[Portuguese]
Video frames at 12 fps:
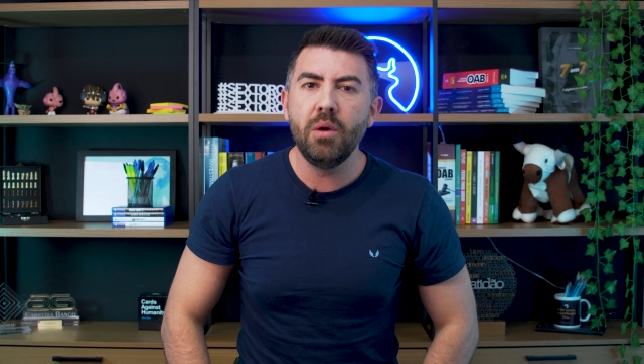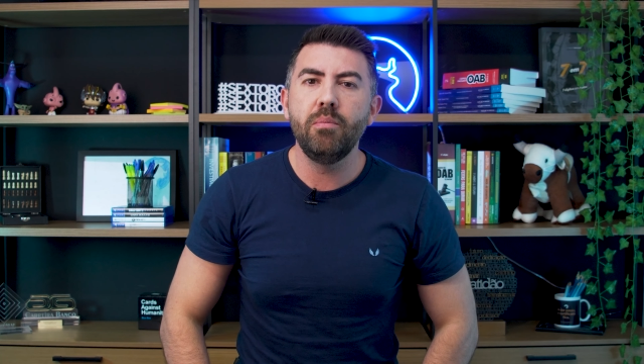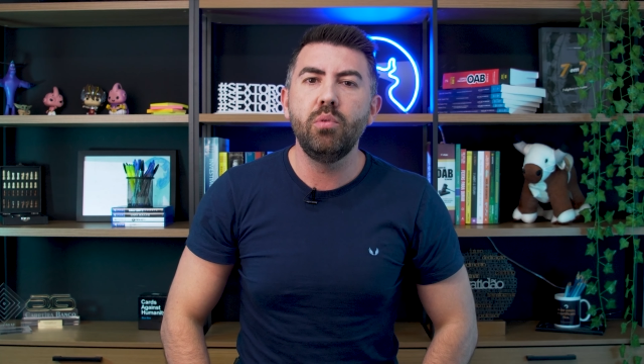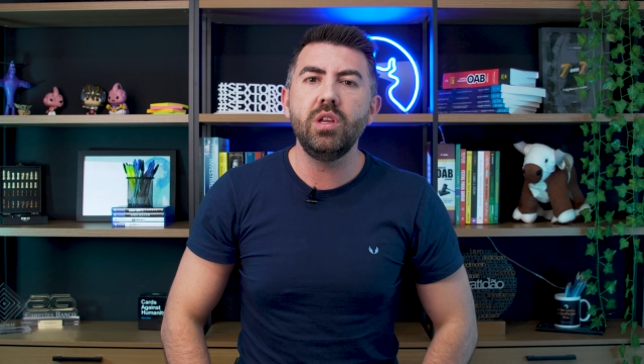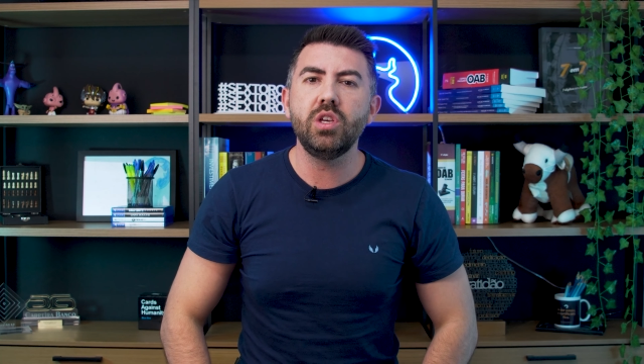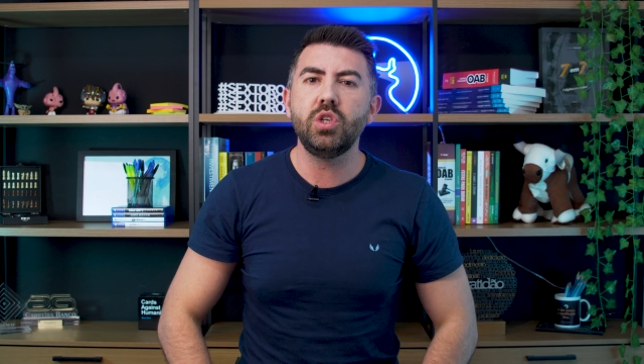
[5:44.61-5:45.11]

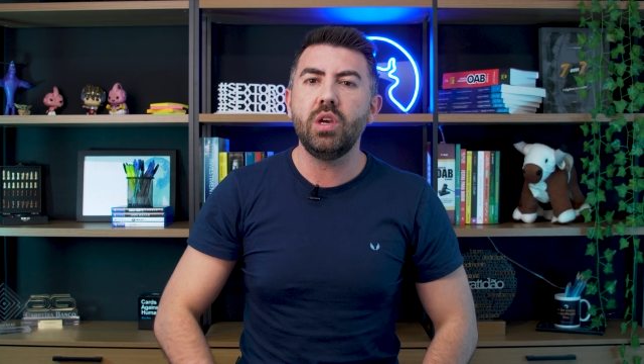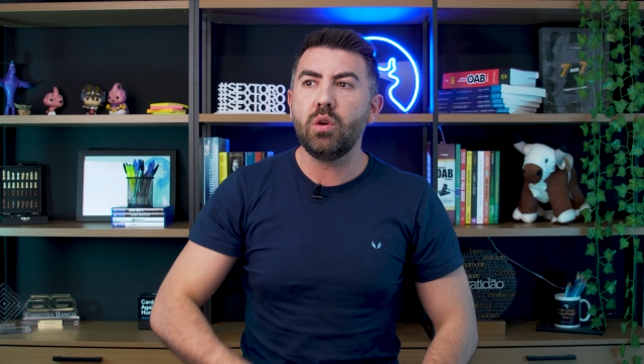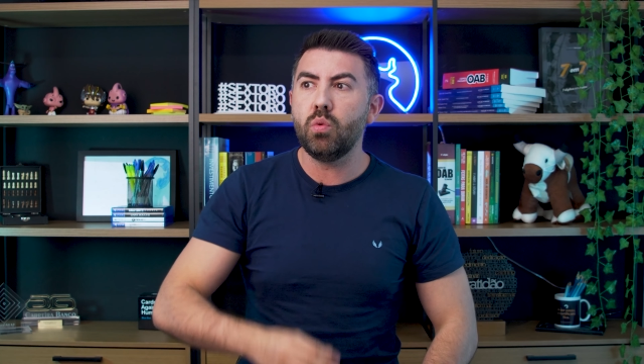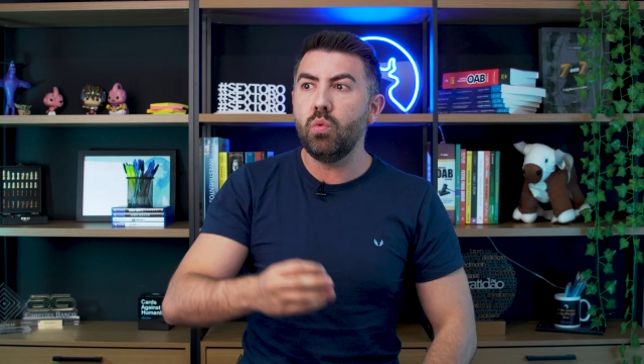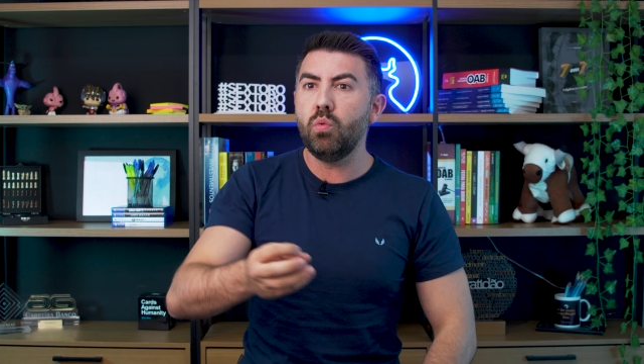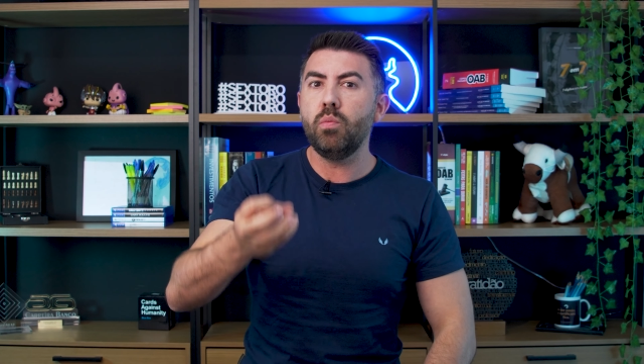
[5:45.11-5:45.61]
bonitinho
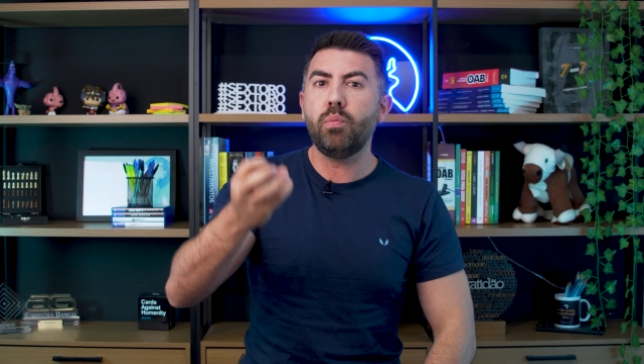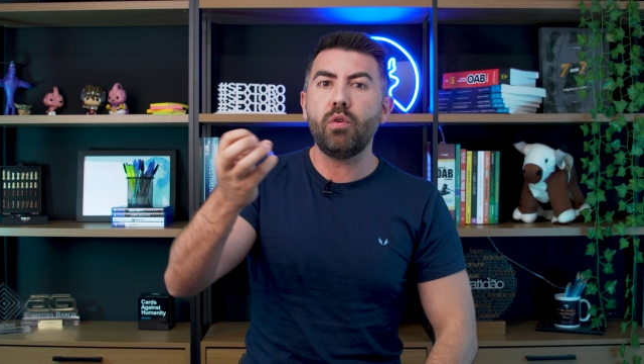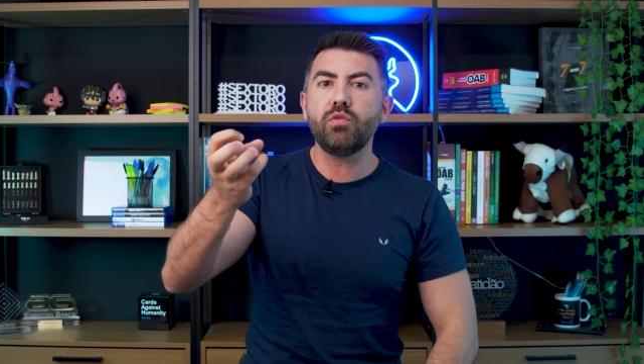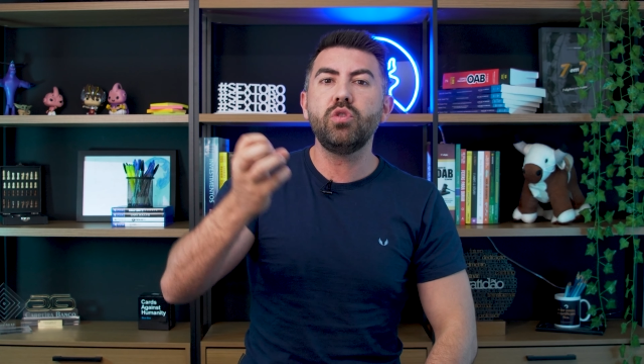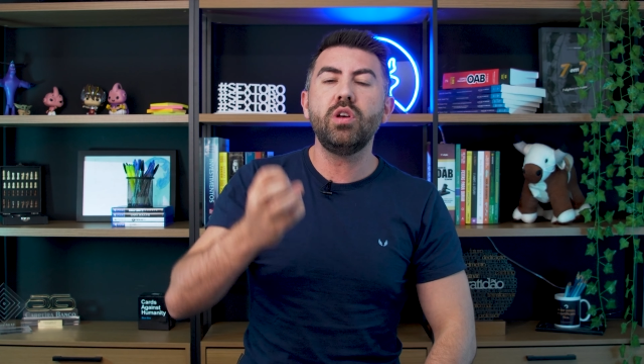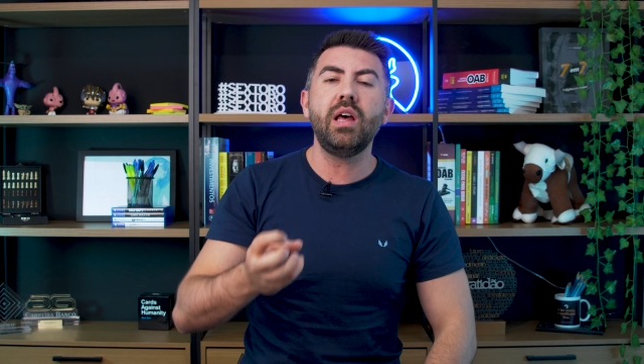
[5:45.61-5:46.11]
com um
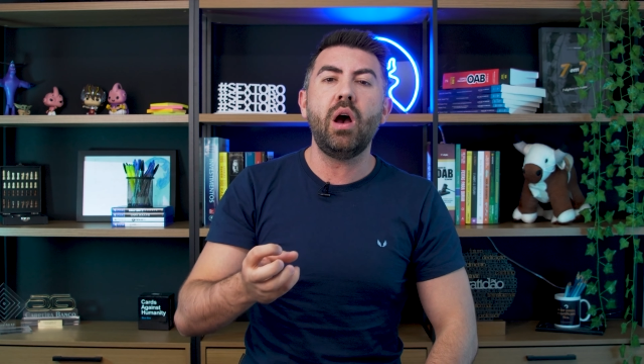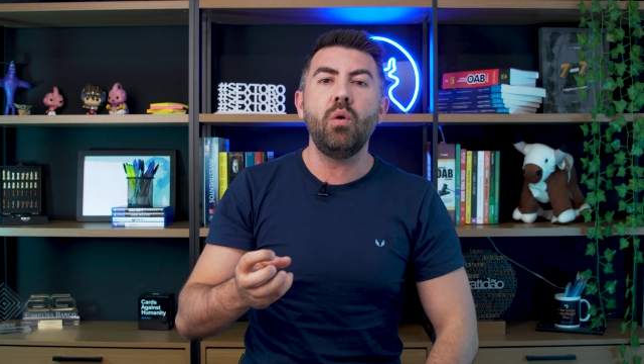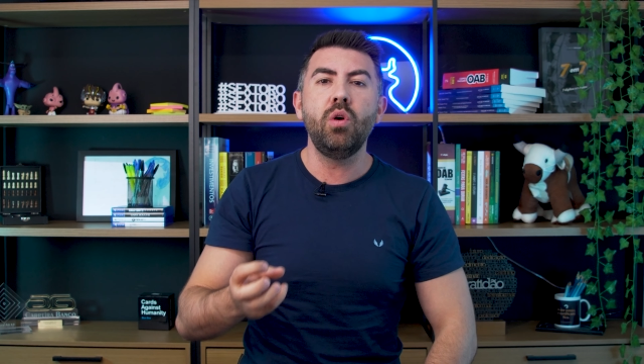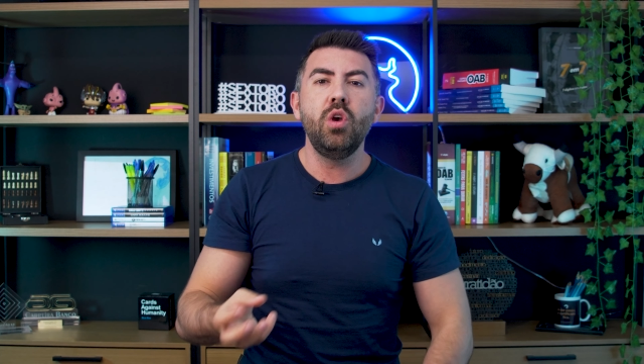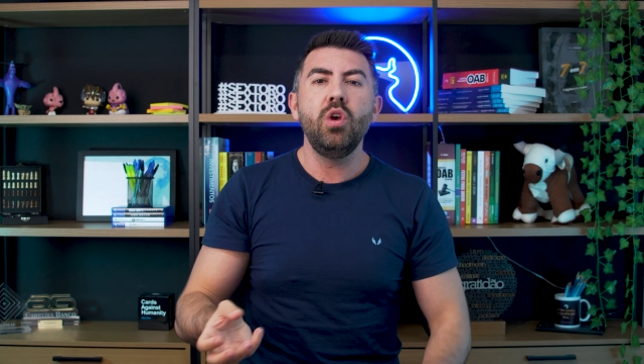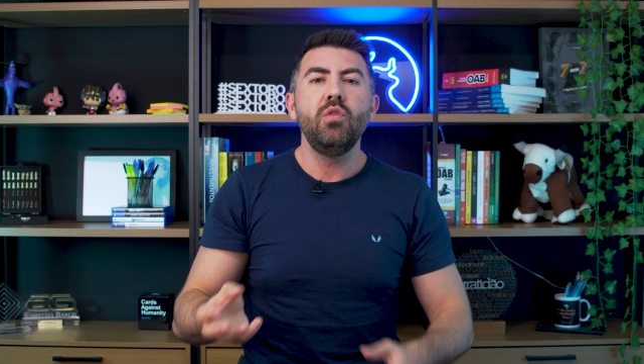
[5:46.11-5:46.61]

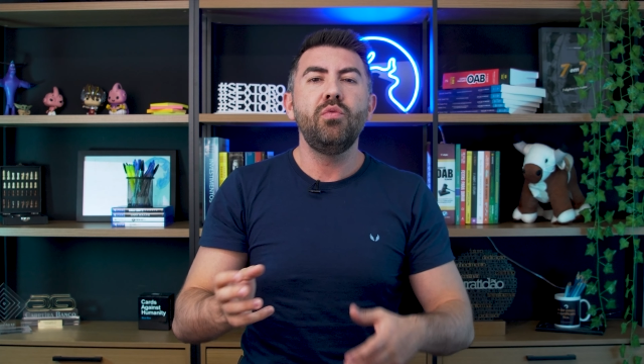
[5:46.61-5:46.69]
profissional.